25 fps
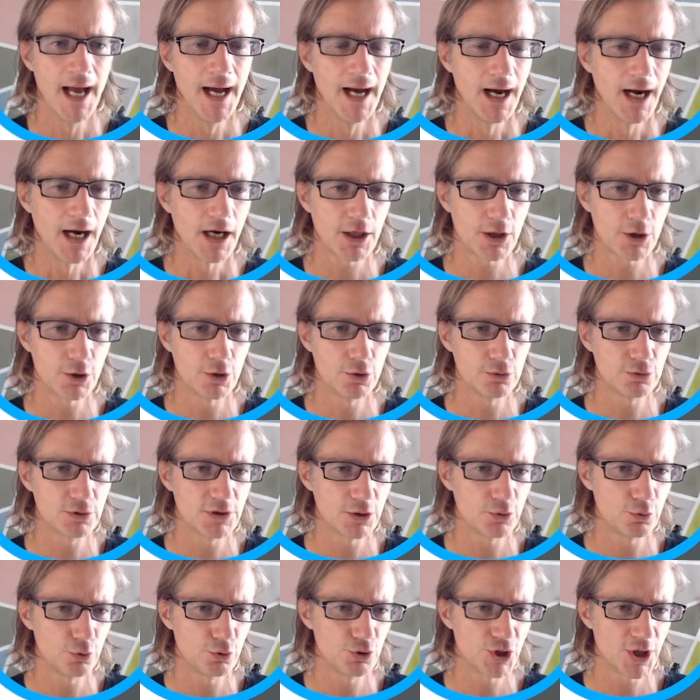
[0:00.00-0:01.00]

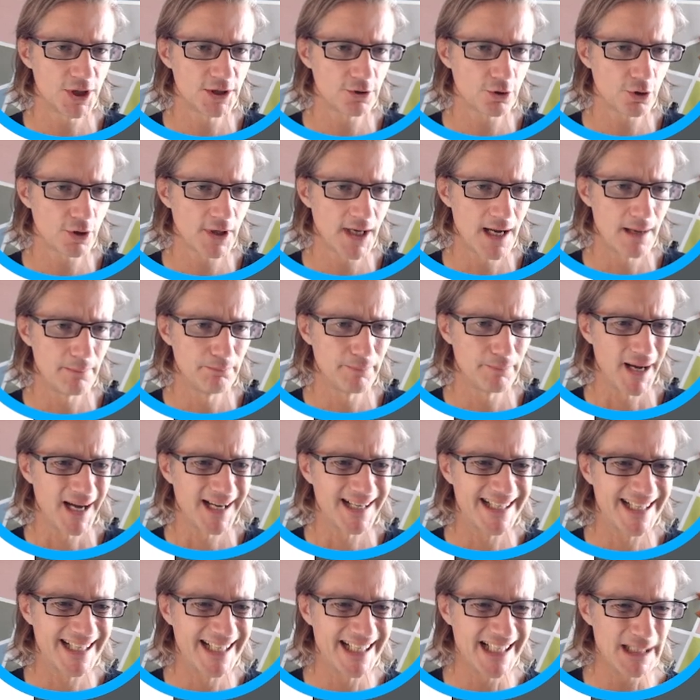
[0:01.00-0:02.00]
Road to
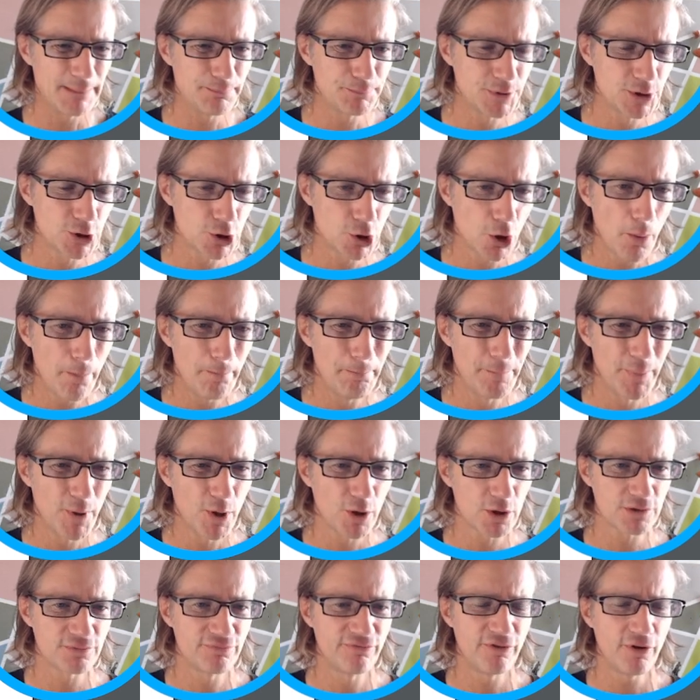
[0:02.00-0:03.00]
100k, cripto
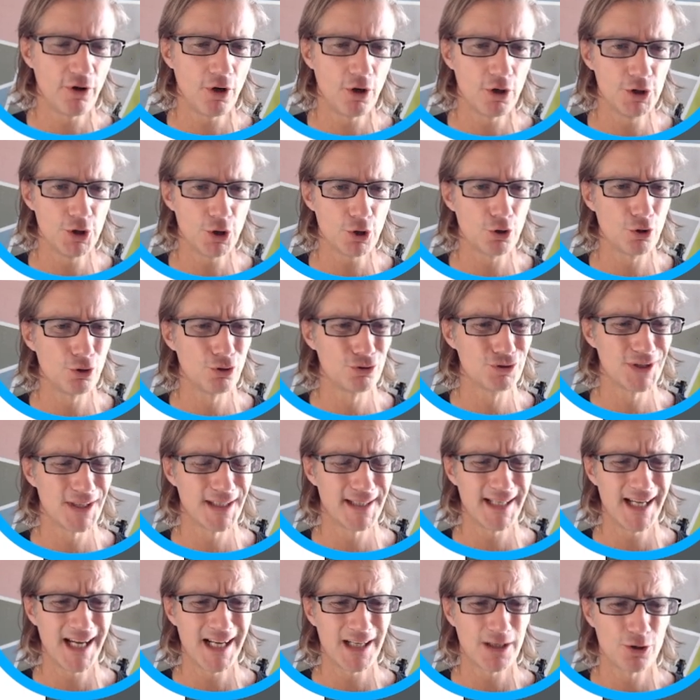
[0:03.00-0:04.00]
portfolio con
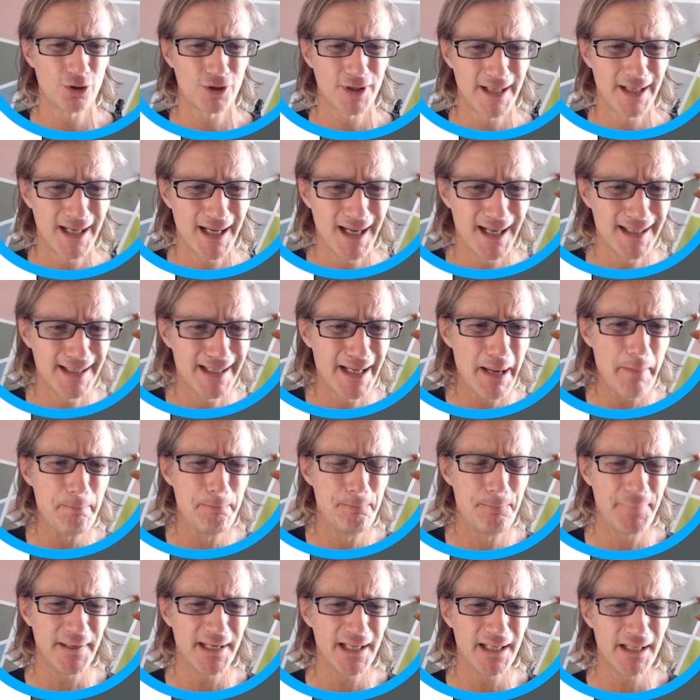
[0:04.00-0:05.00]
denaro reale
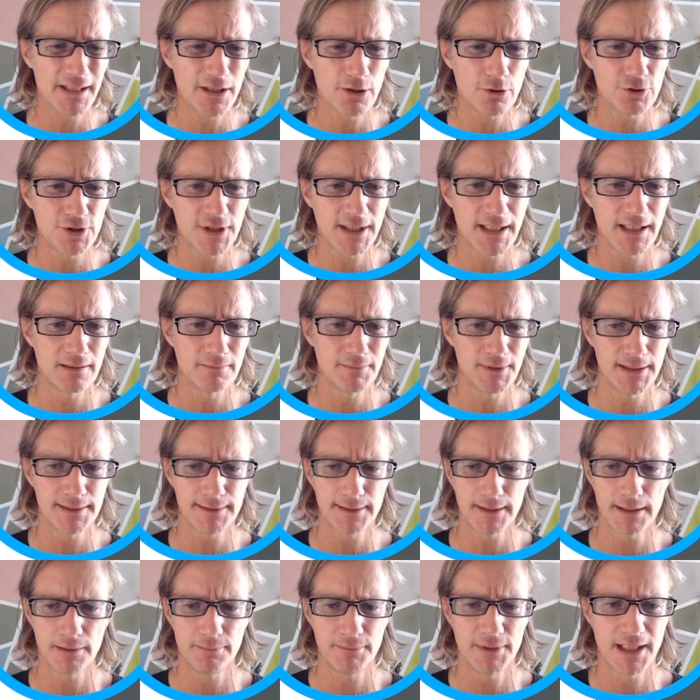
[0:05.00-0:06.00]

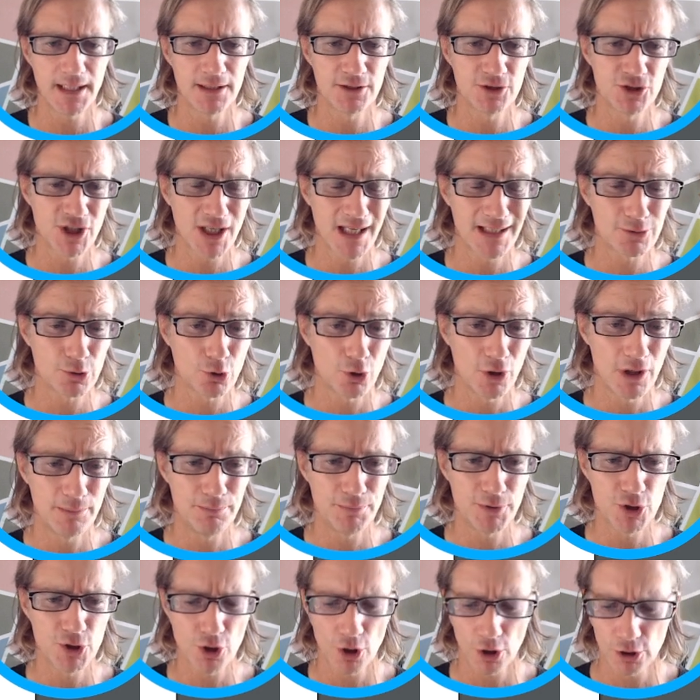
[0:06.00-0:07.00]
periodicamente ribilanciato,
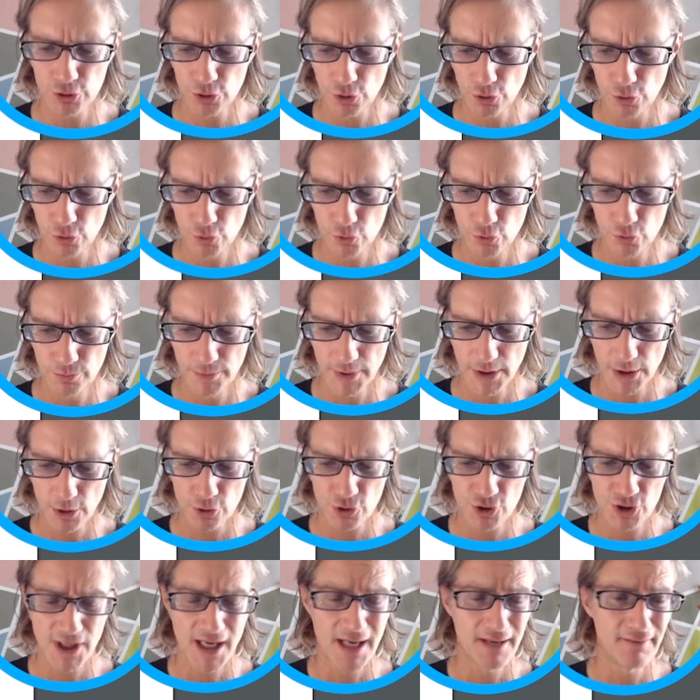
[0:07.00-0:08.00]
episodio numero
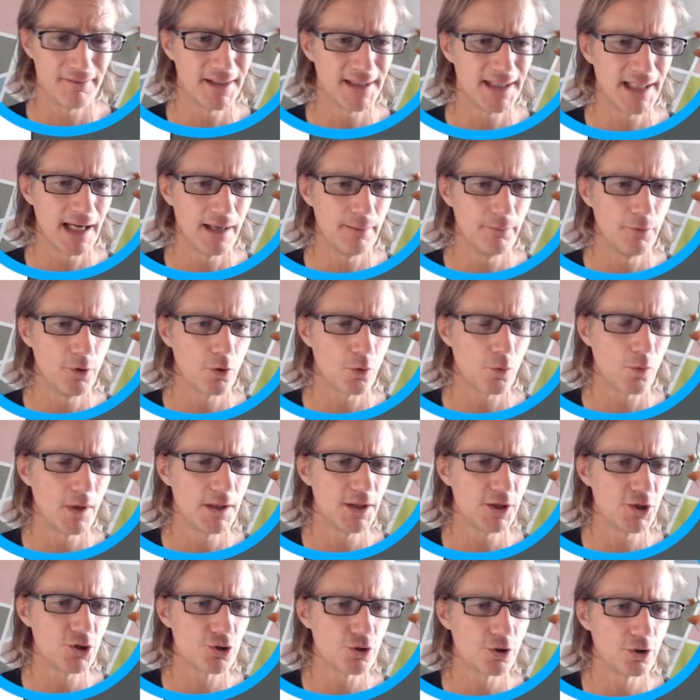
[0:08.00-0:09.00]
6. Vediamo
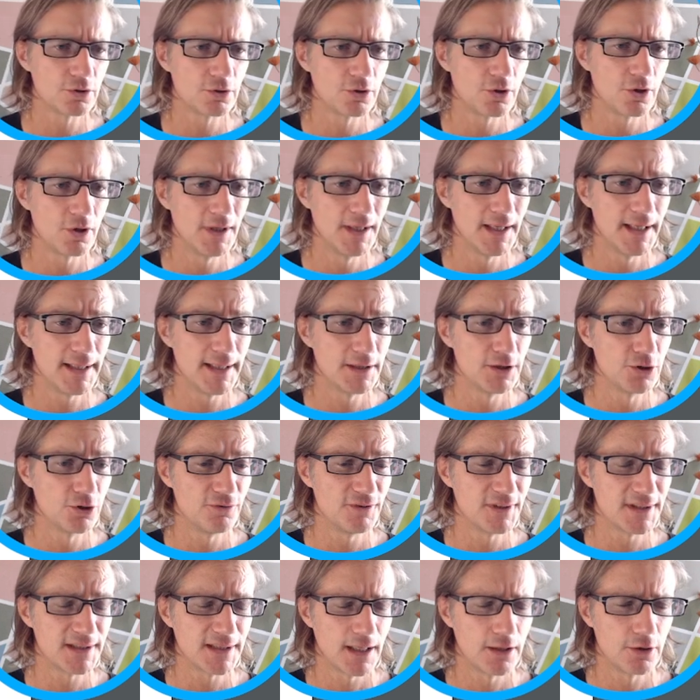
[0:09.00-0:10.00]
quali sono le
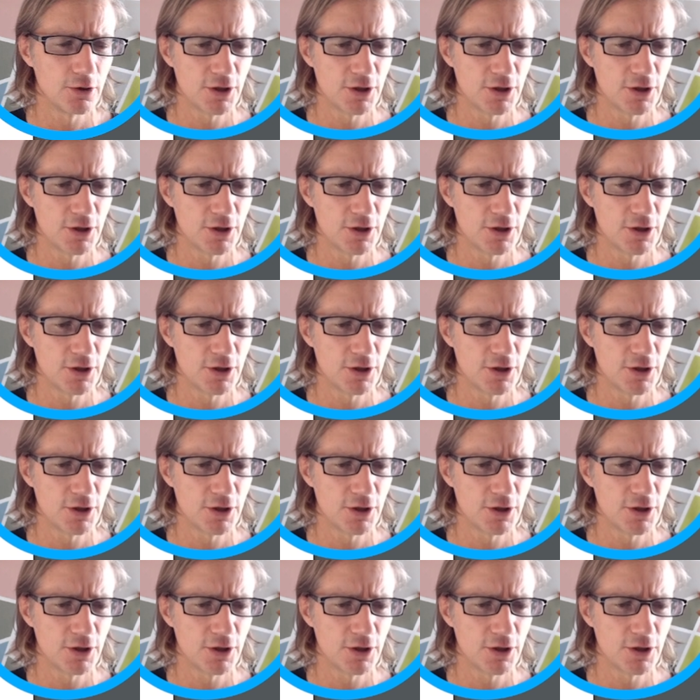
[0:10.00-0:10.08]
novità.